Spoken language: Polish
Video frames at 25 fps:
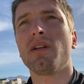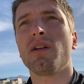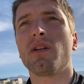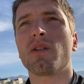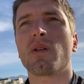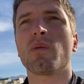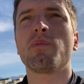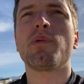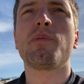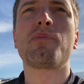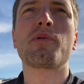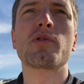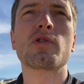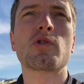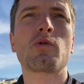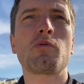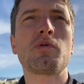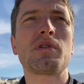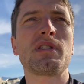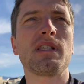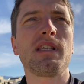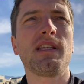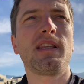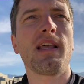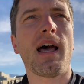to po prostu
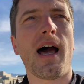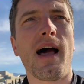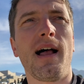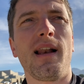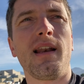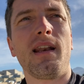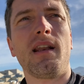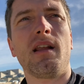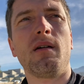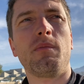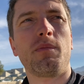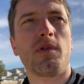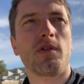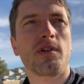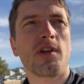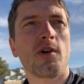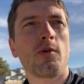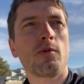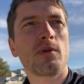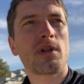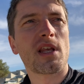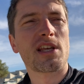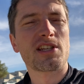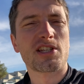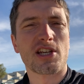jest idealne, bo nie
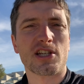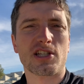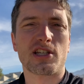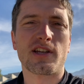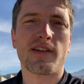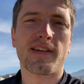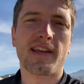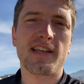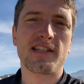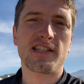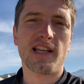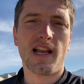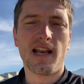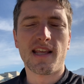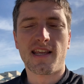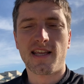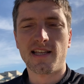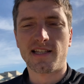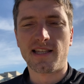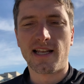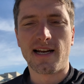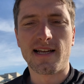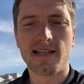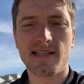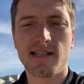uderzasz w jakieś
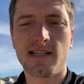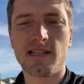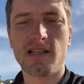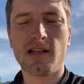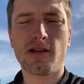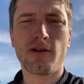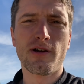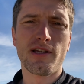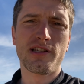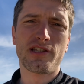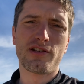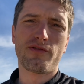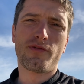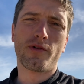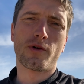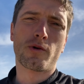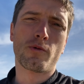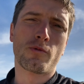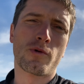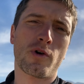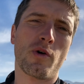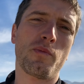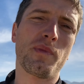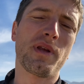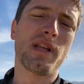dalekie trasy, tylko jedziesz
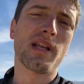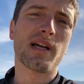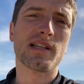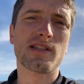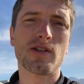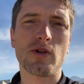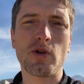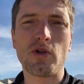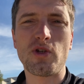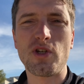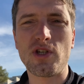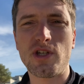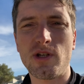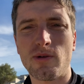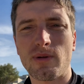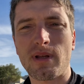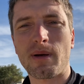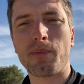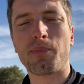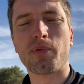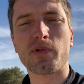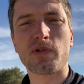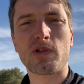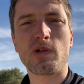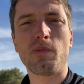wokół komina, coś ci się
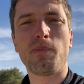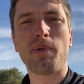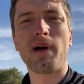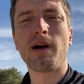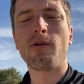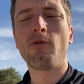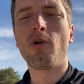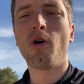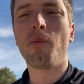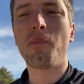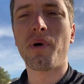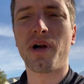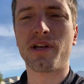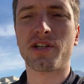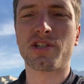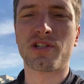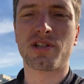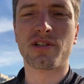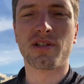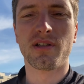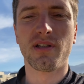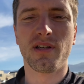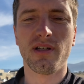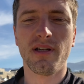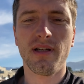tam posypało,
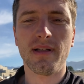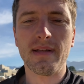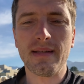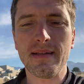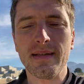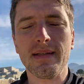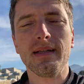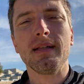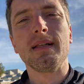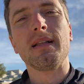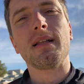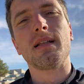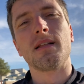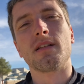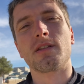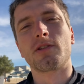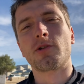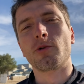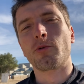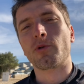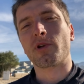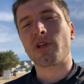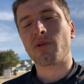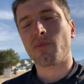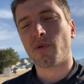masz e,
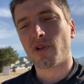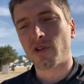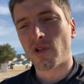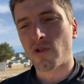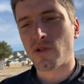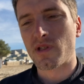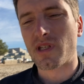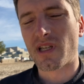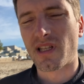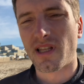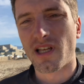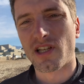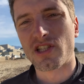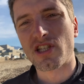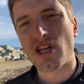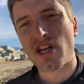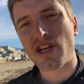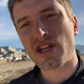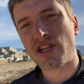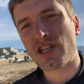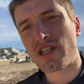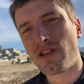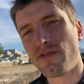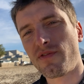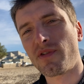drugi motocykl na
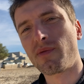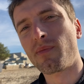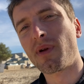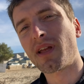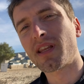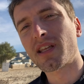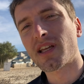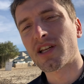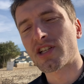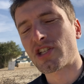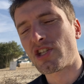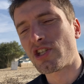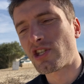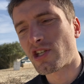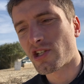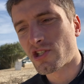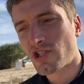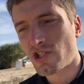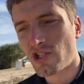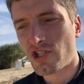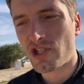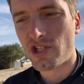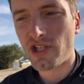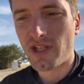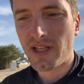części, wymieniasz i
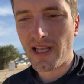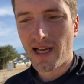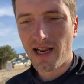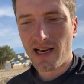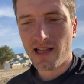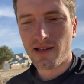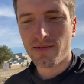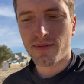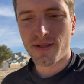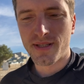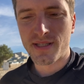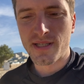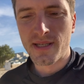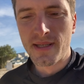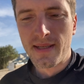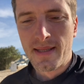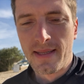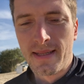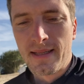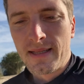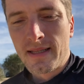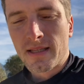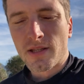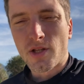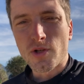cieszysz się dalej, więc
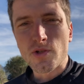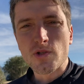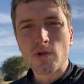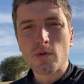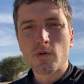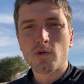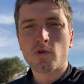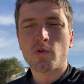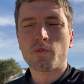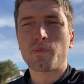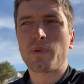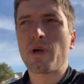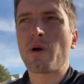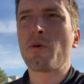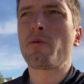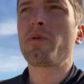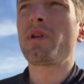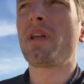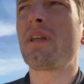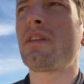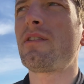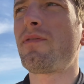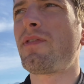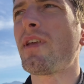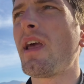to są
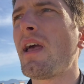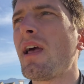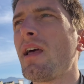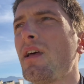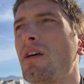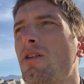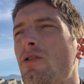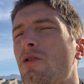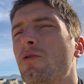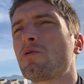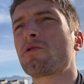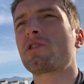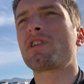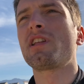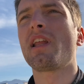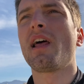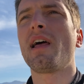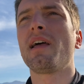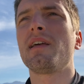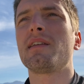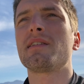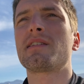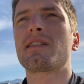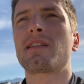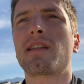zupełnie dwie
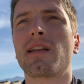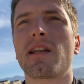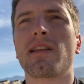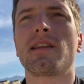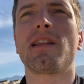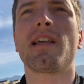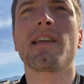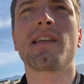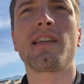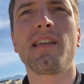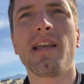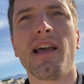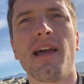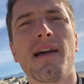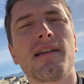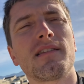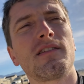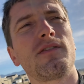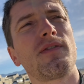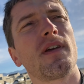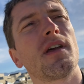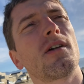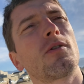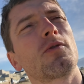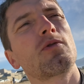różne strategie,
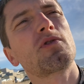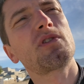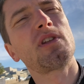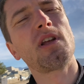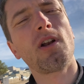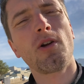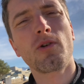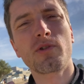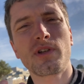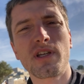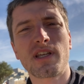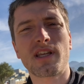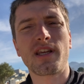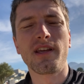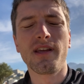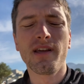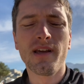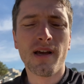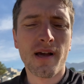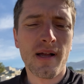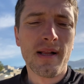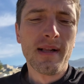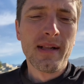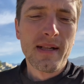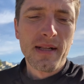dwie różne logiki
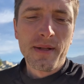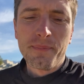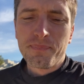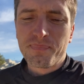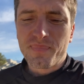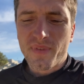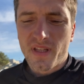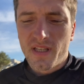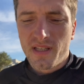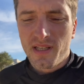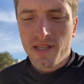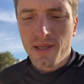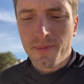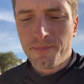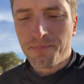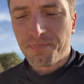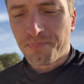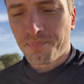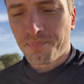i